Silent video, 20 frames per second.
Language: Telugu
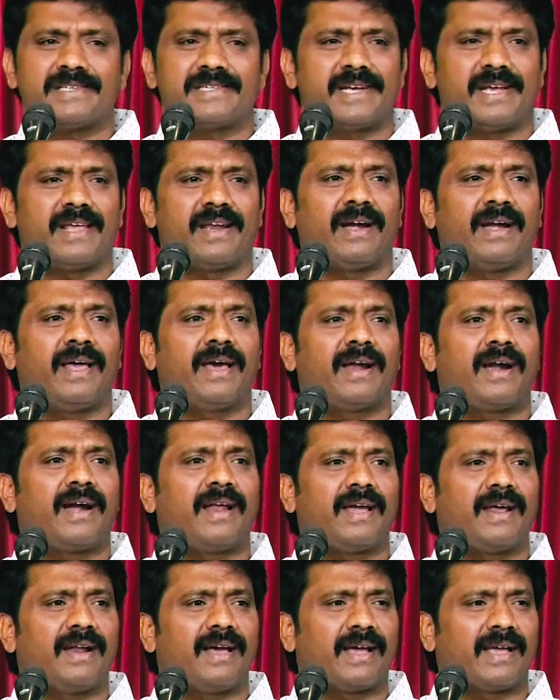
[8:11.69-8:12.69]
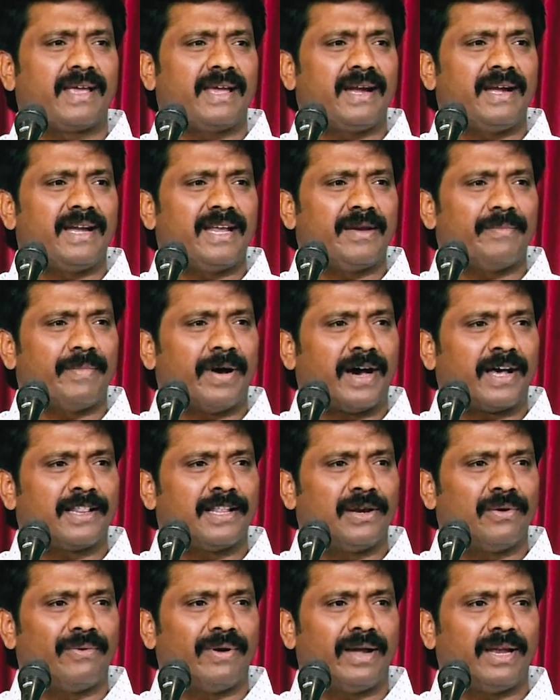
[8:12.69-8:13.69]
చేయని నేరానికి నాకు ఏంటి
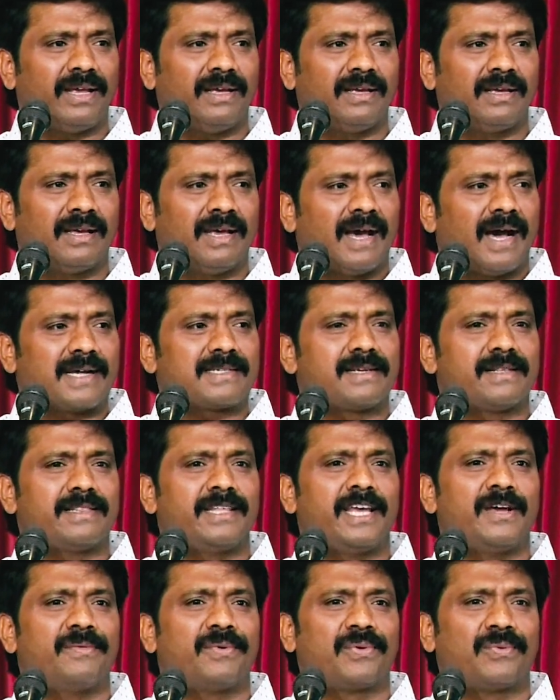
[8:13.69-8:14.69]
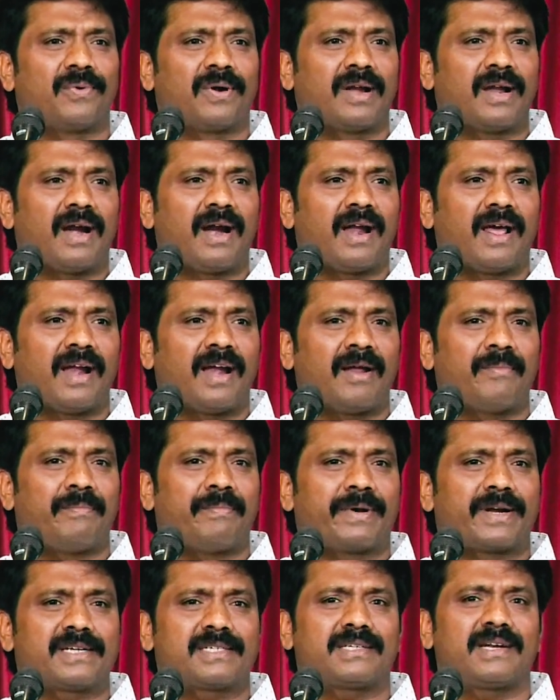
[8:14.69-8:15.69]
బాధలు అని అసలు దేవుడు ఉన్నాడన్న
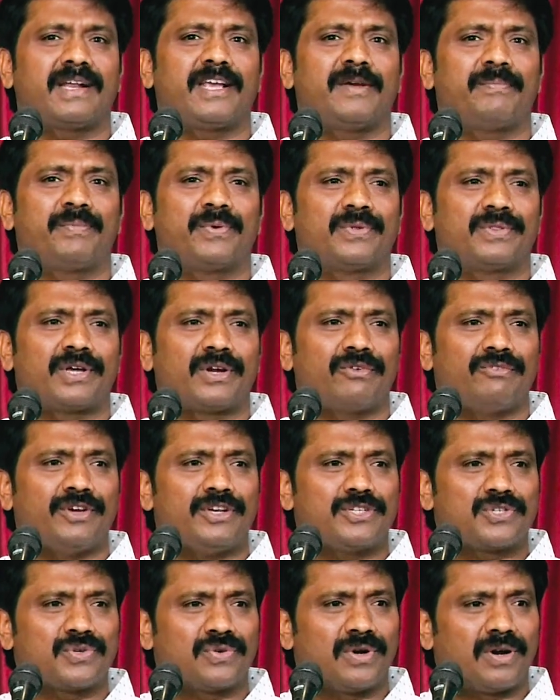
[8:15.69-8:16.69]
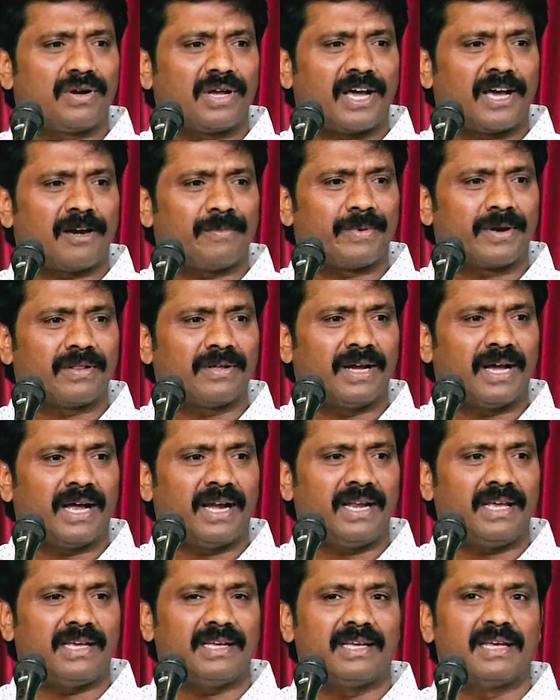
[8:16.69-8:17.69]
ప్రశ్న ఇప్పుడు తను వేసుకున్నట్టు కనపడదు
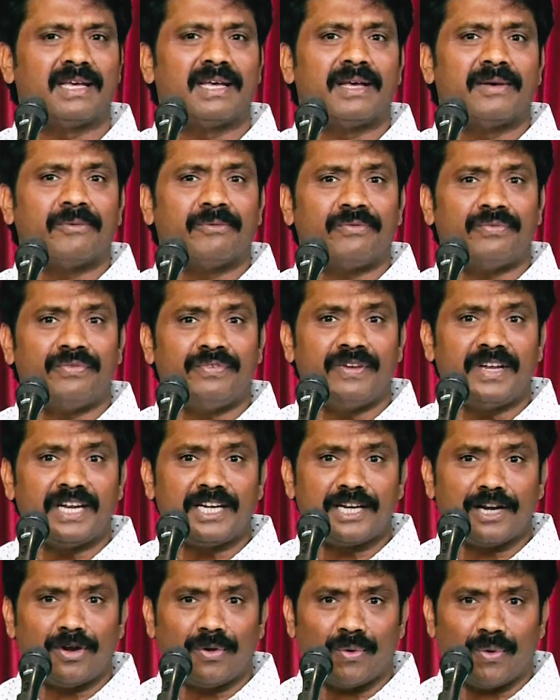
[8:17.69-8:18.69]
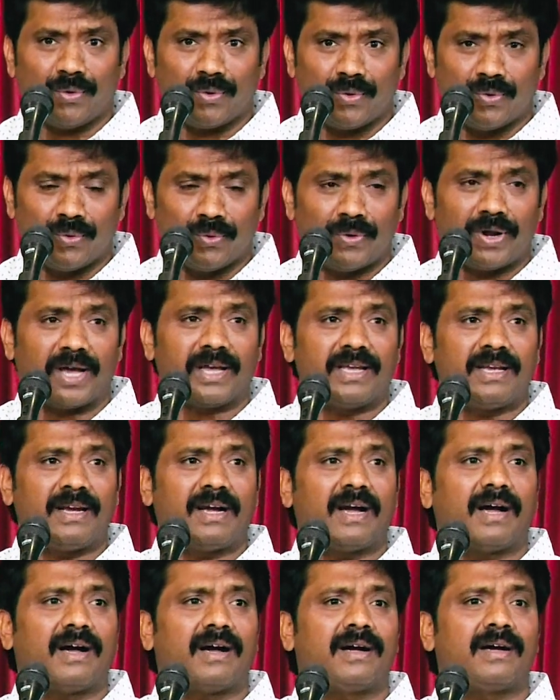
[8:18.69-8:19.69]
కానీ వీటిలో కూడా
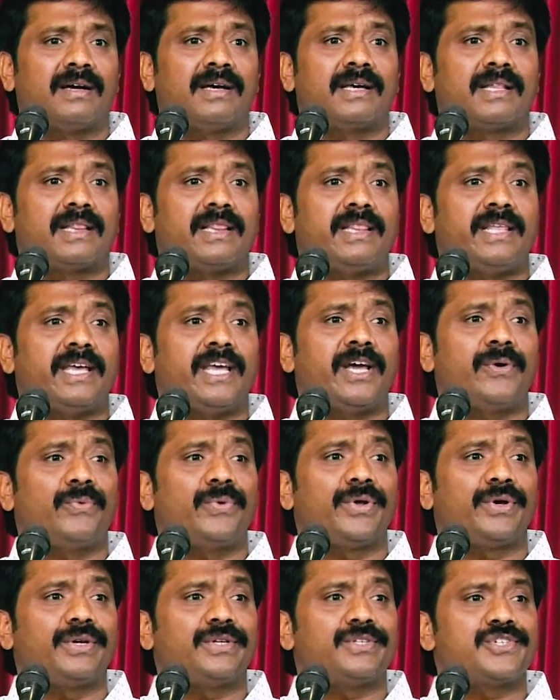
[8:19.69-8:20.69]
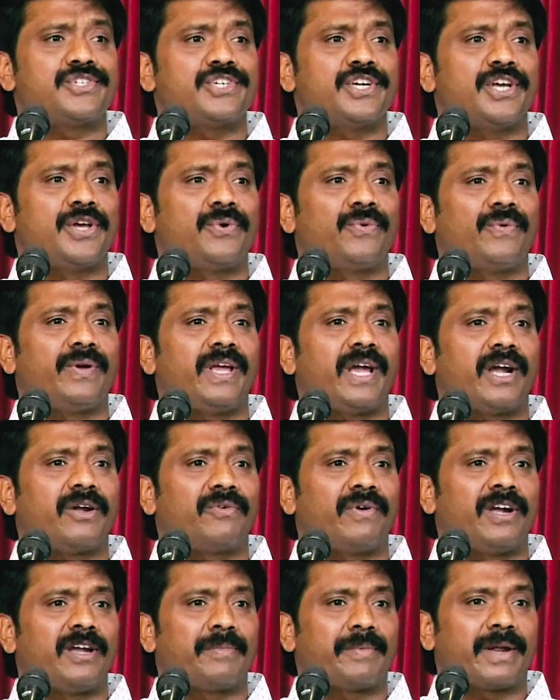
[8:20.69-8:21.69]
ఇంకా దేవుడికి
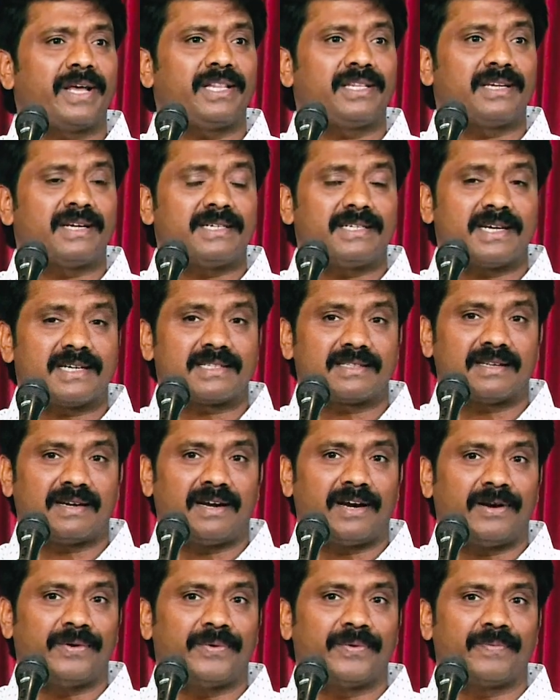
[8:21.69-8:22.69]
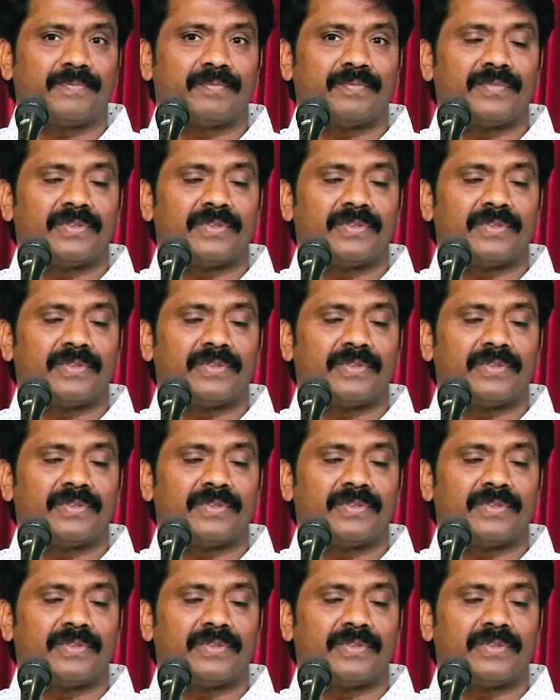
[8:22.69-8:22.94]
చేరువయ్యేటువంటి ప్రయత్నం చేస్తున్నాడు